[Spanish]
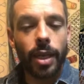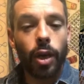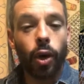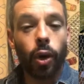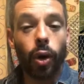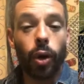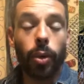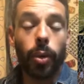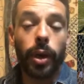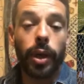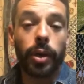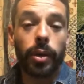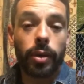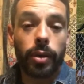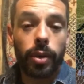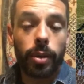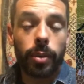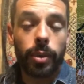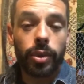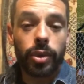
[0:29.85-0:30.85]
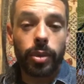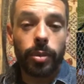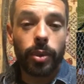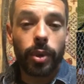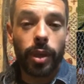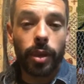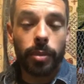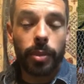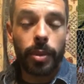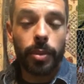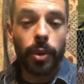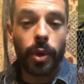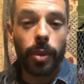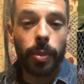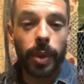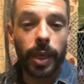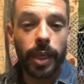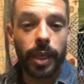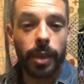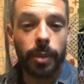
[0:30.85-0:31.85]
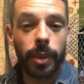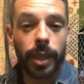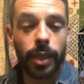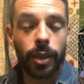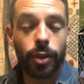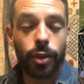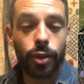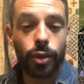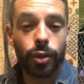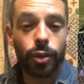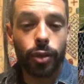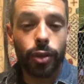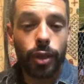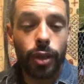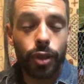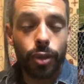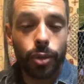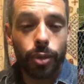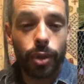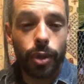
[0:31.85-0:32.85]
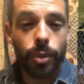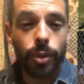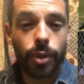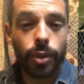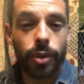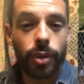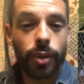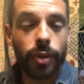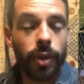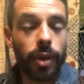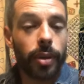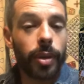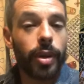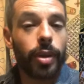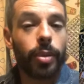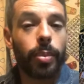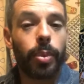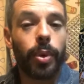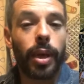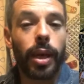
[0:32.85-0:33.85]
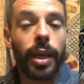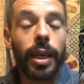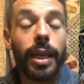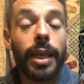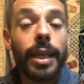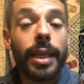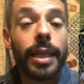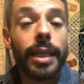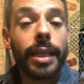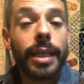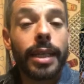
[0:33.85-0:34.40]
O bueno, como somos del mismo departamento, yo soy de Juni y vos sos de Freventos, por ahí